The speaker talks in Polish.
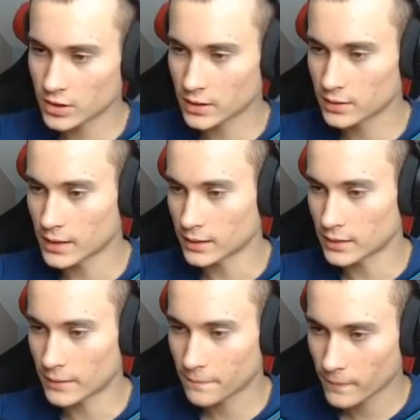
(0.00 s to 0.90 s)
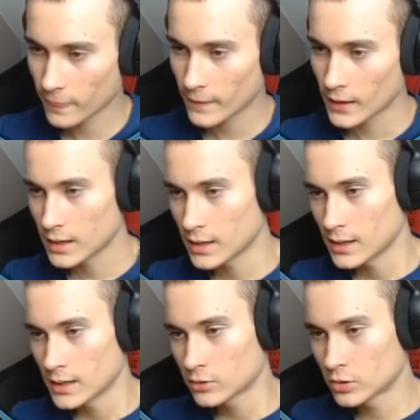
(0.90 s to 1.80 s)
architekta
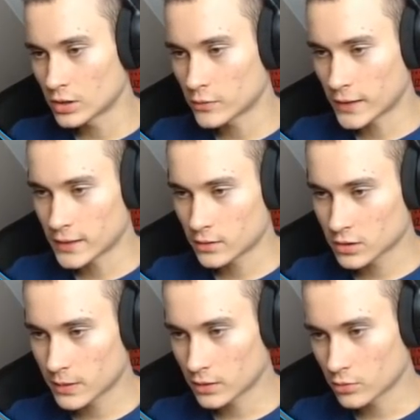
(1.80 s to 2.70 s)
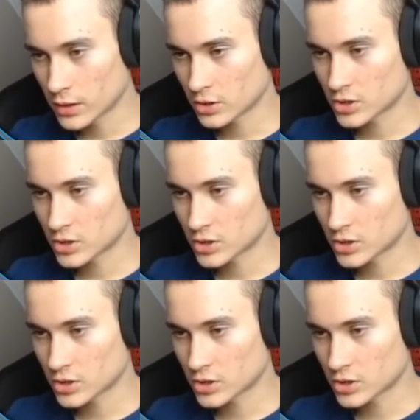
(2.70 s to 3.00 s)
tutaj to fajnie rozplanuje jeszcze,